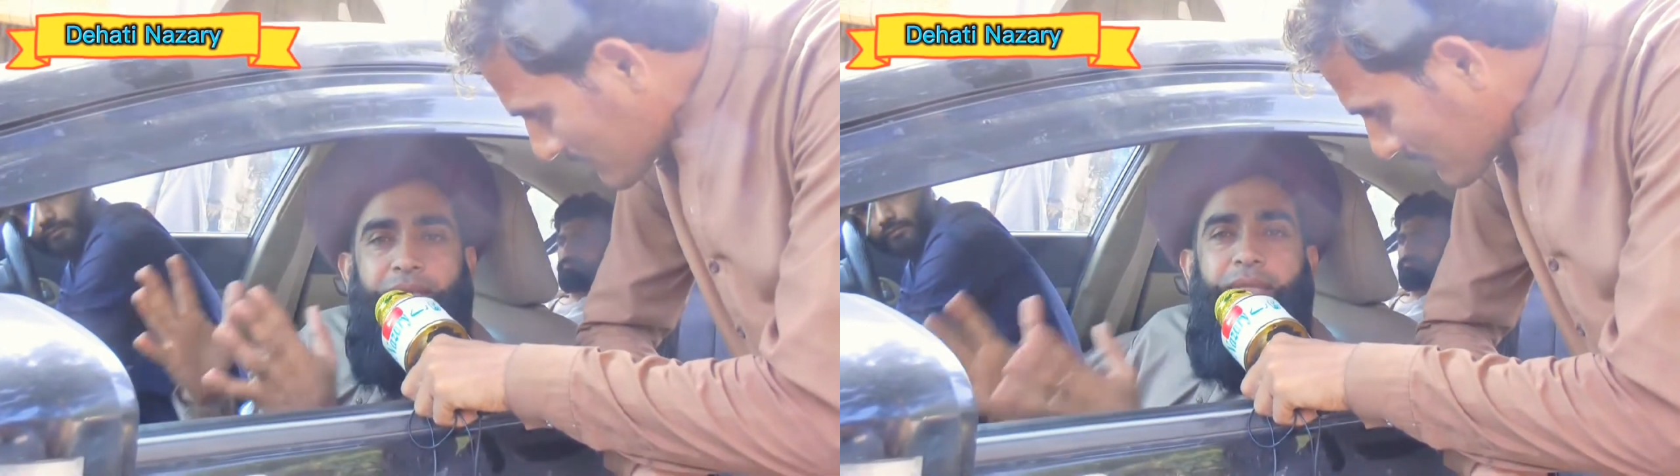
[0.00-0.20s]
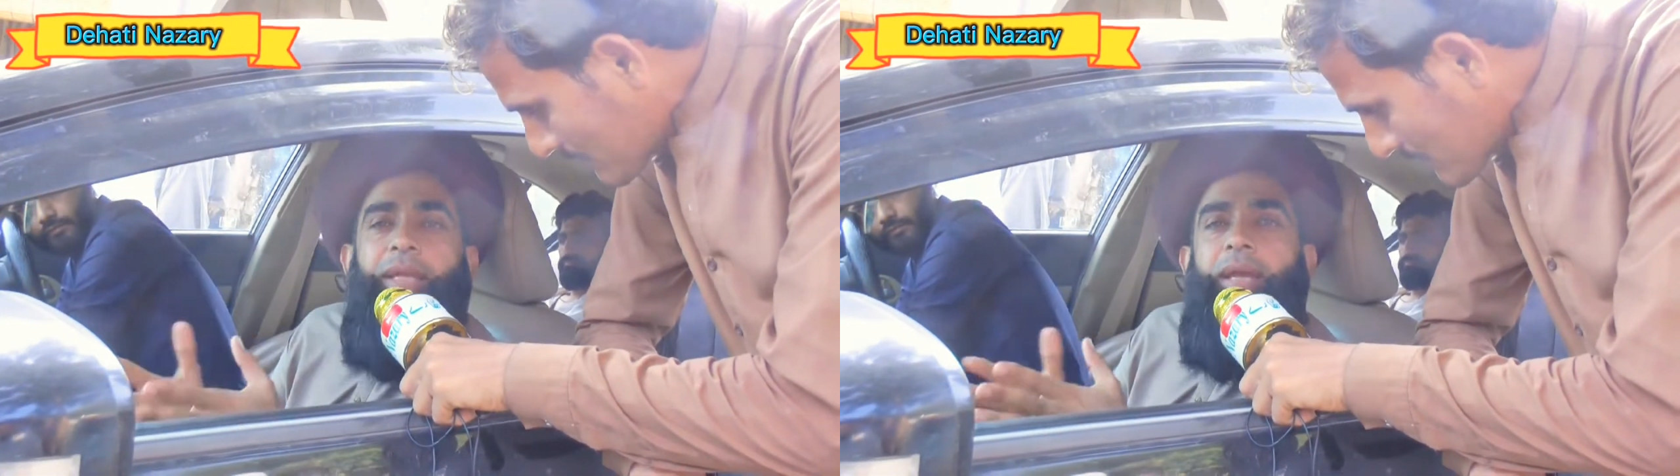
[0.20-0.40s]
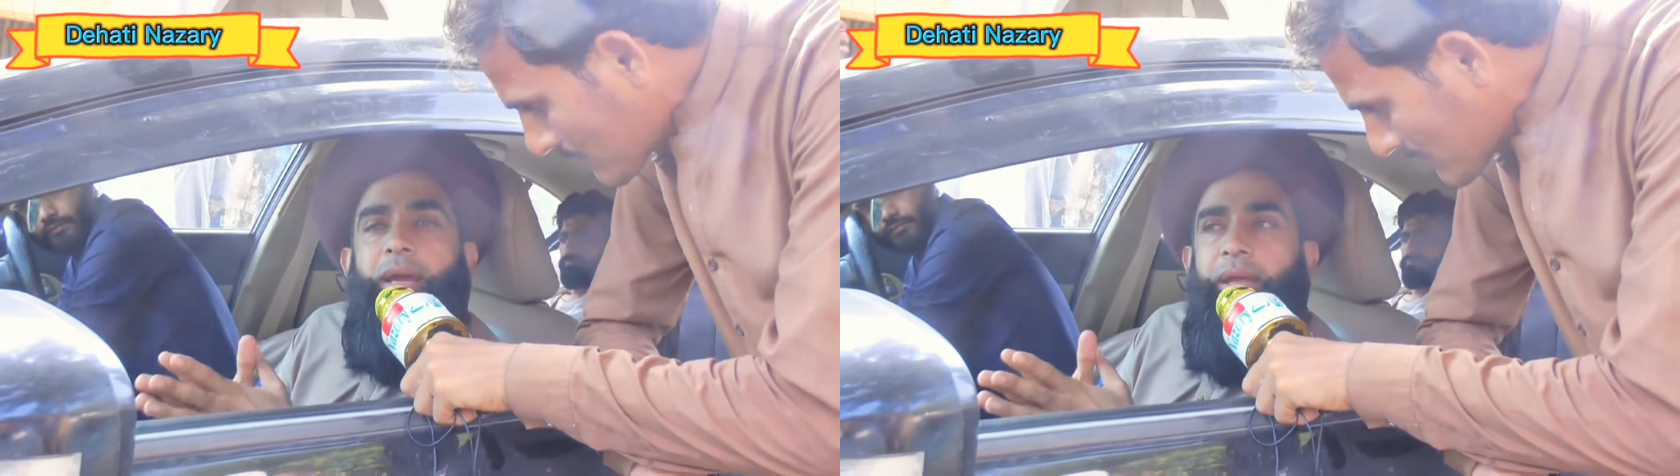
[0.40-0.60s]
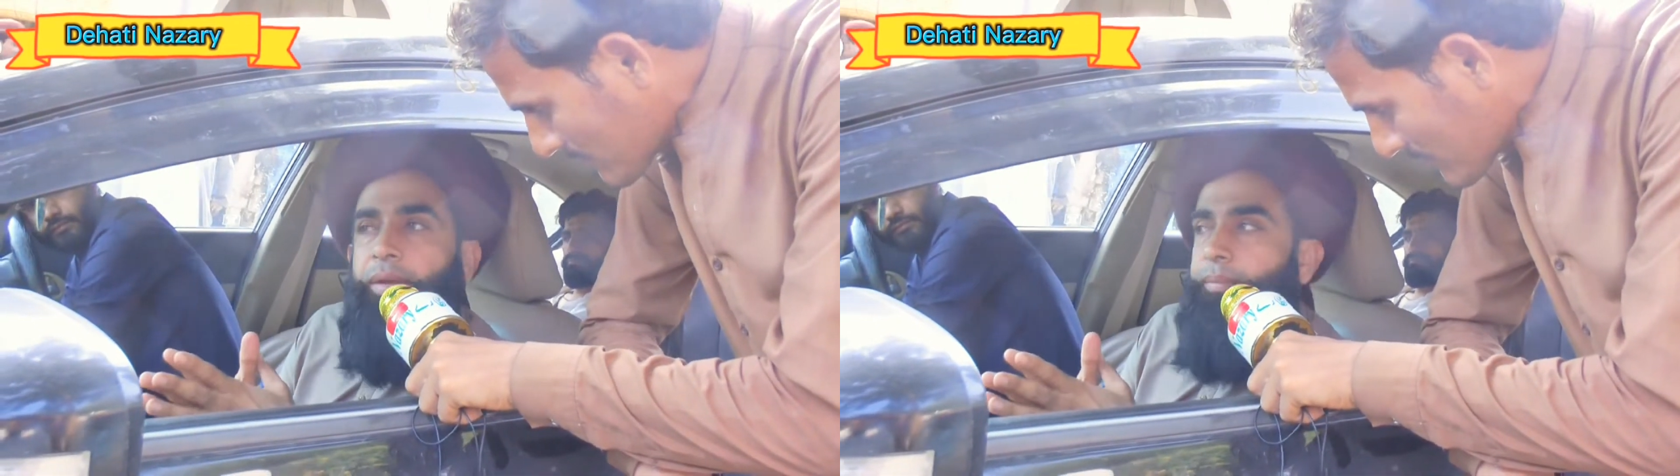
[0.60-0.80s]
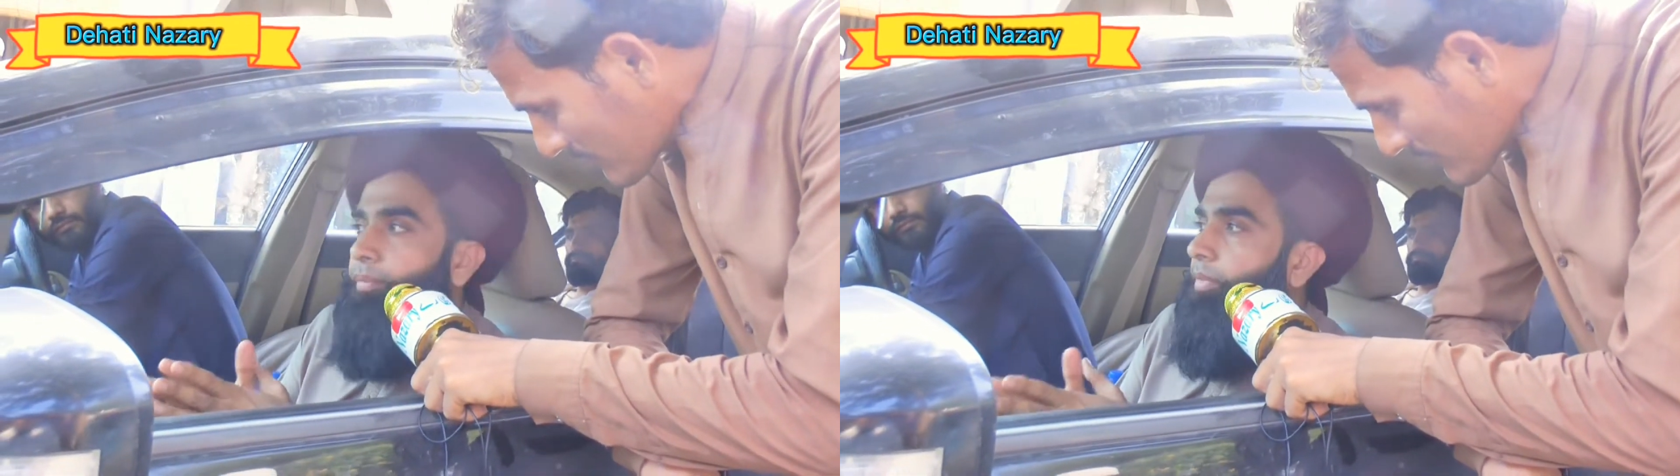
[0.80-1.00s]
किस लिए आए
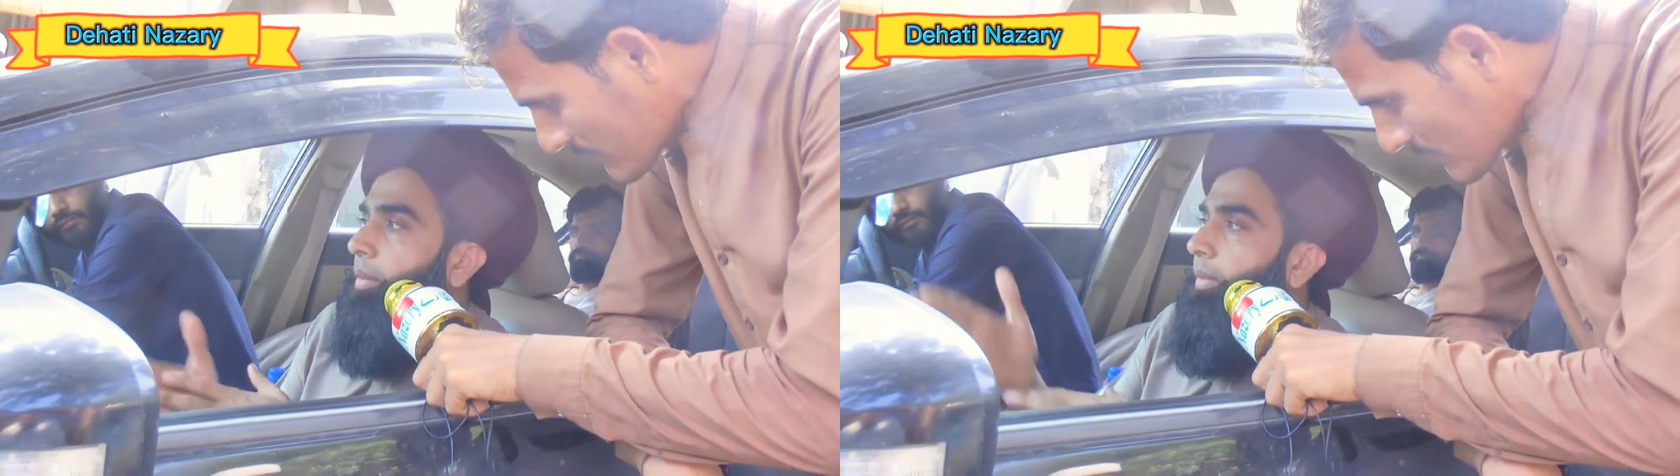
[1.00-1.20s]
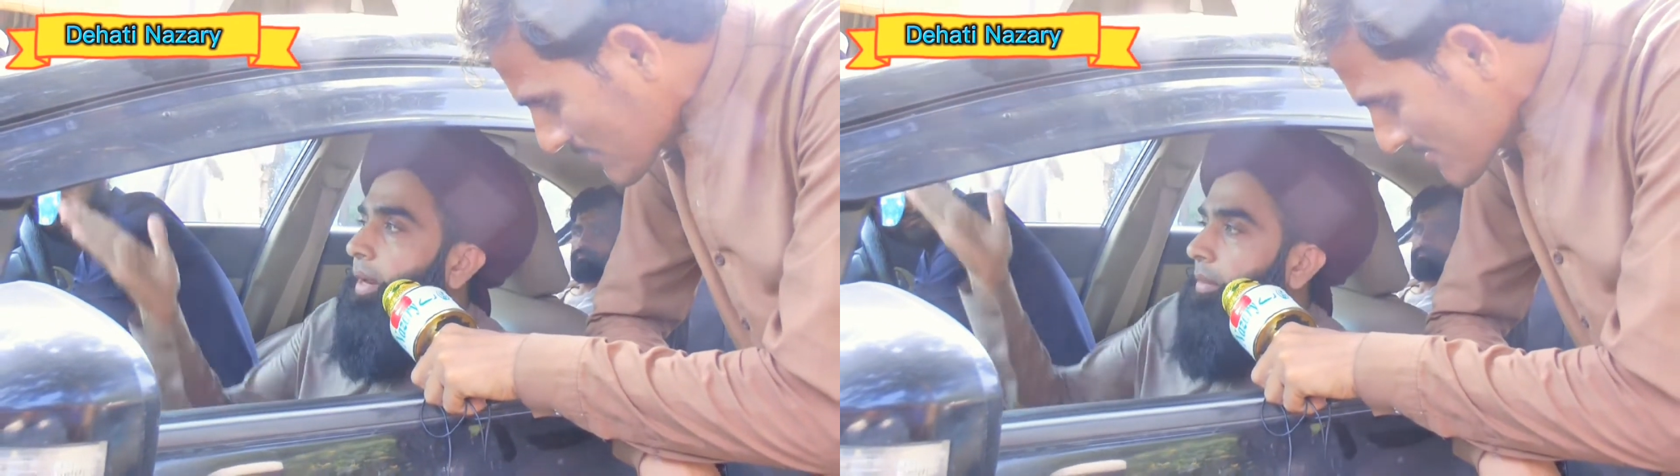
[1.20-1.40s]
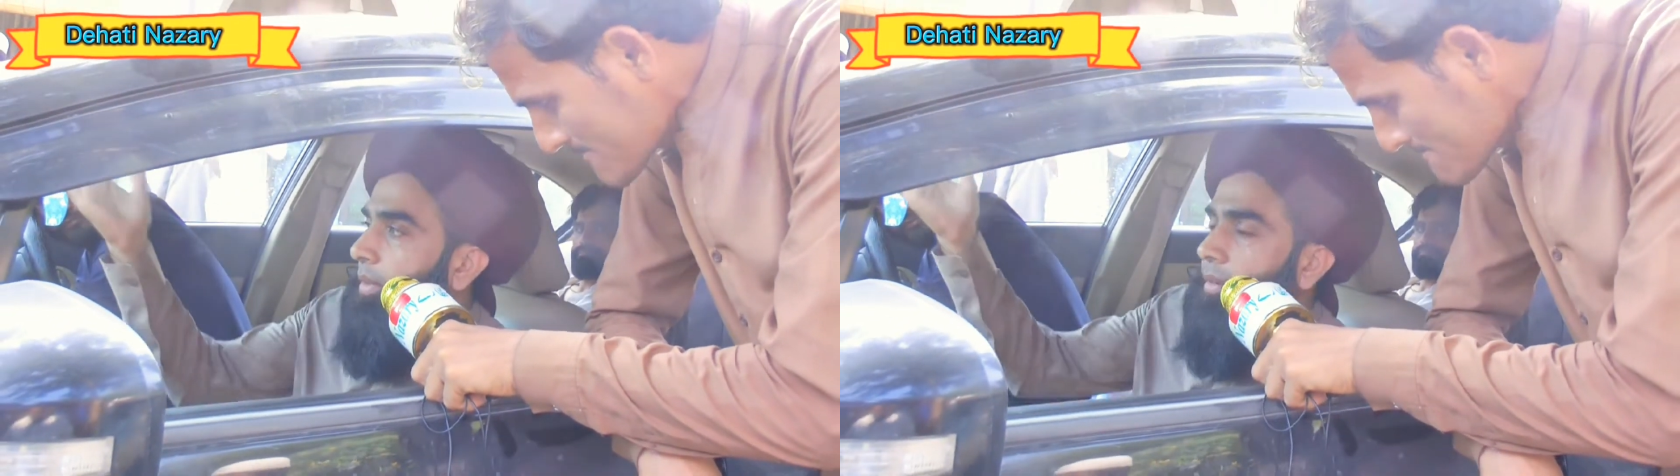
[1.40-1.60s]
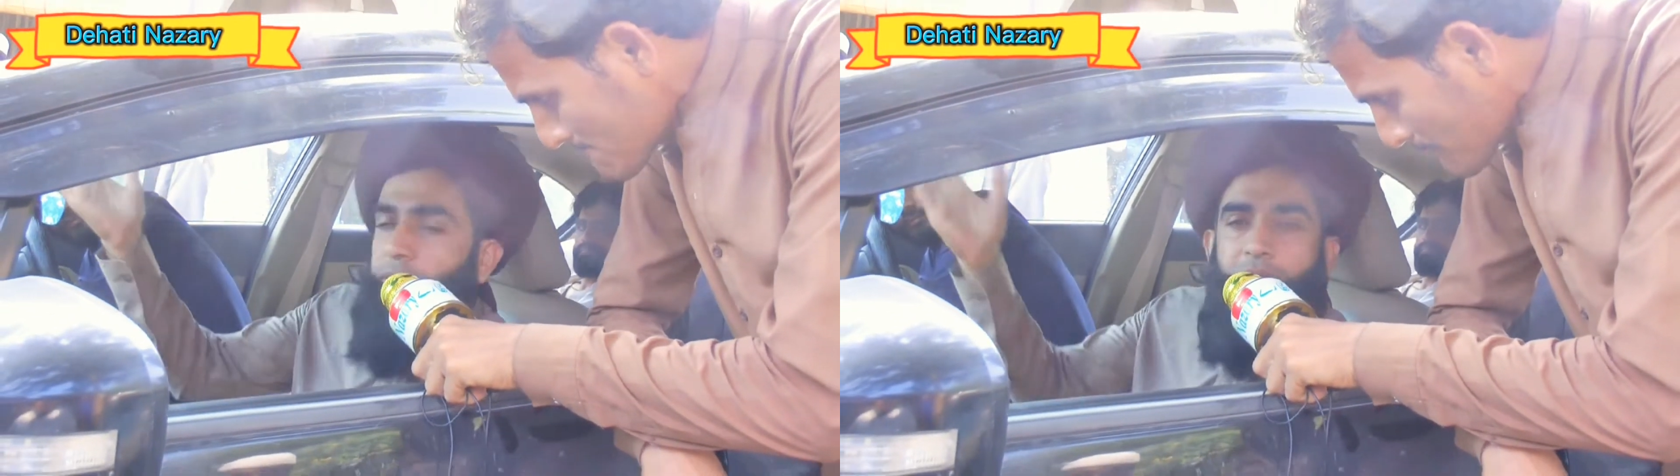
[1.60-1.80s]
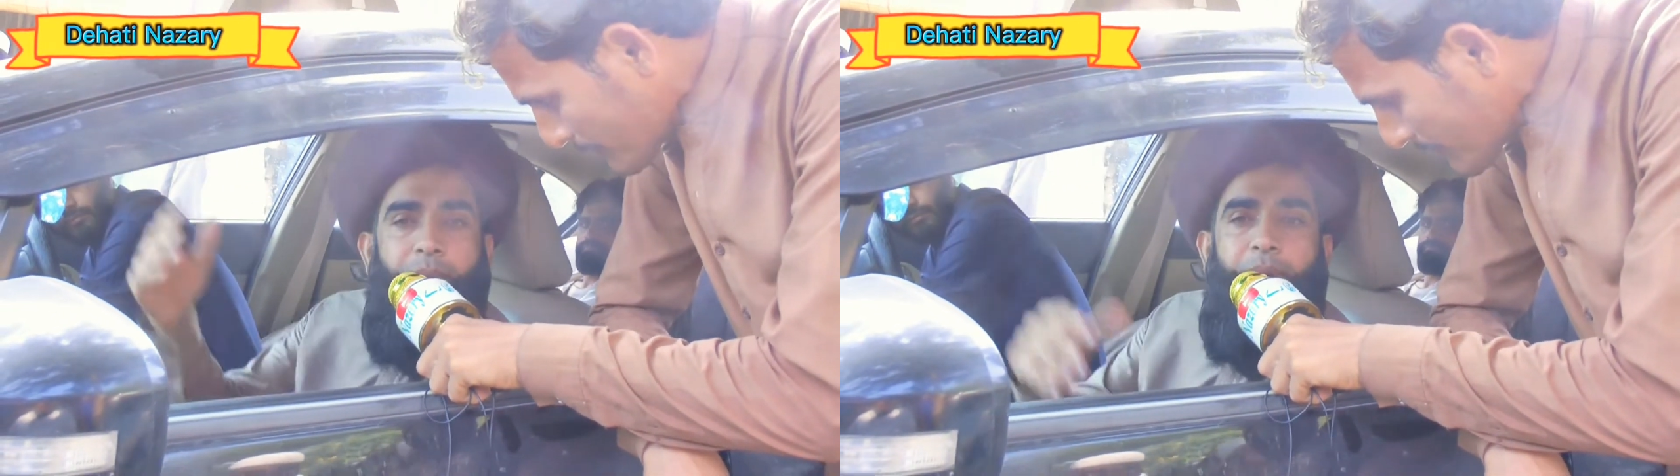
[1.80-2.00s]
हैं हमारे अमीर
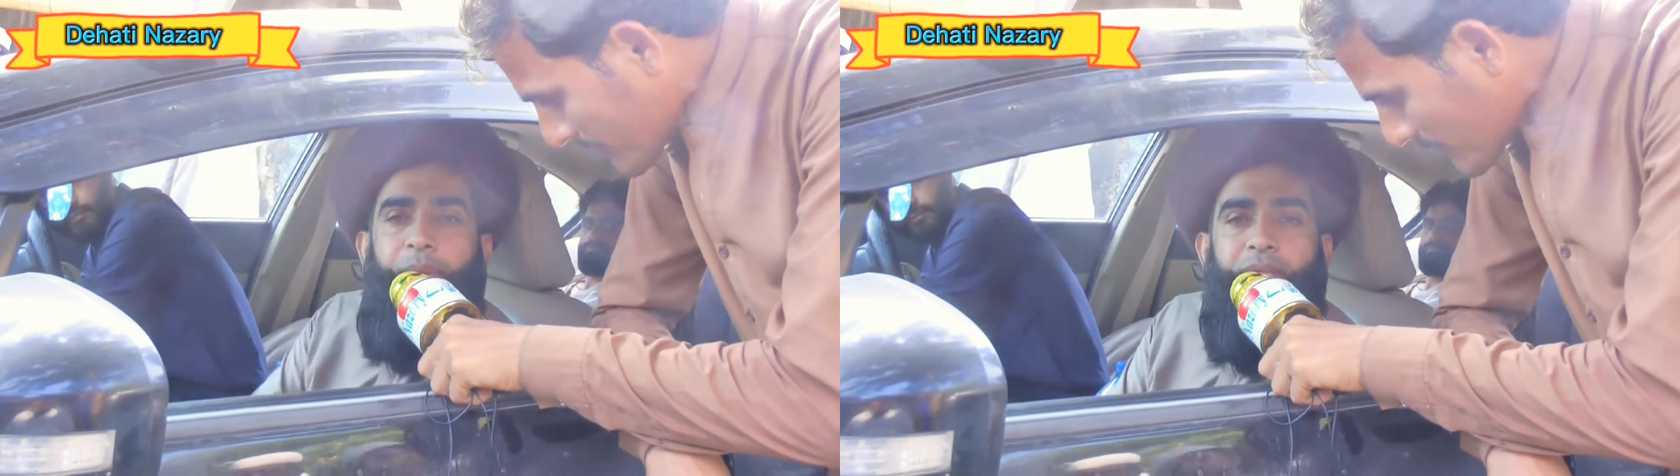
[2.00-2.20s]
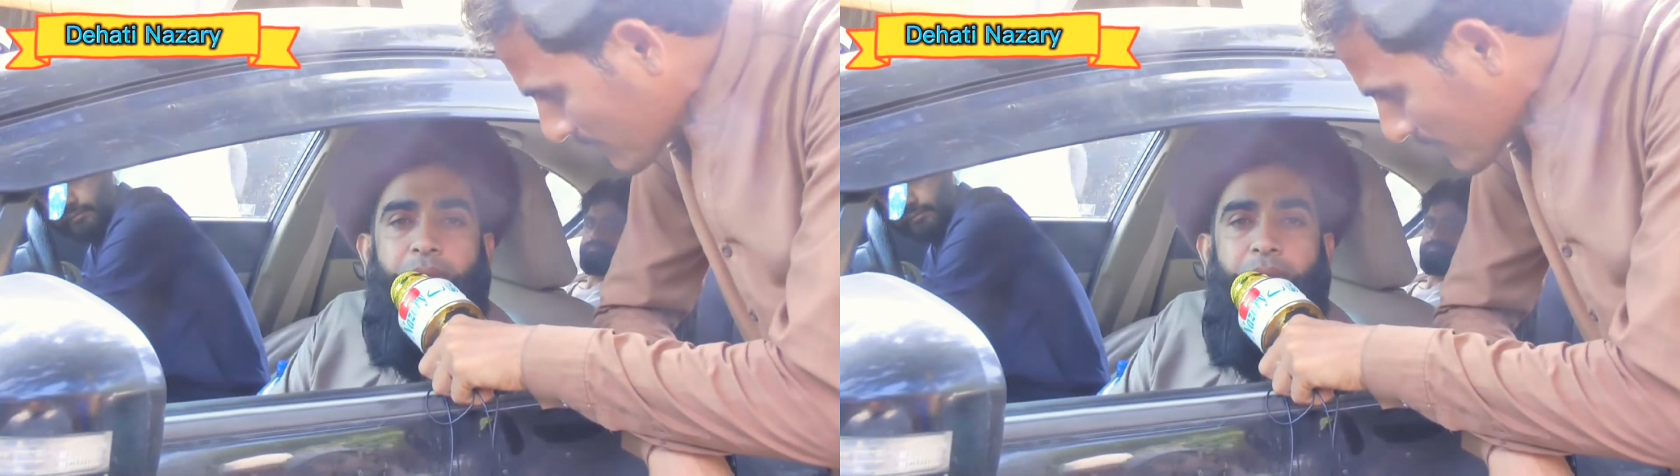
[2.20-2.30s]
मोहतरम आपके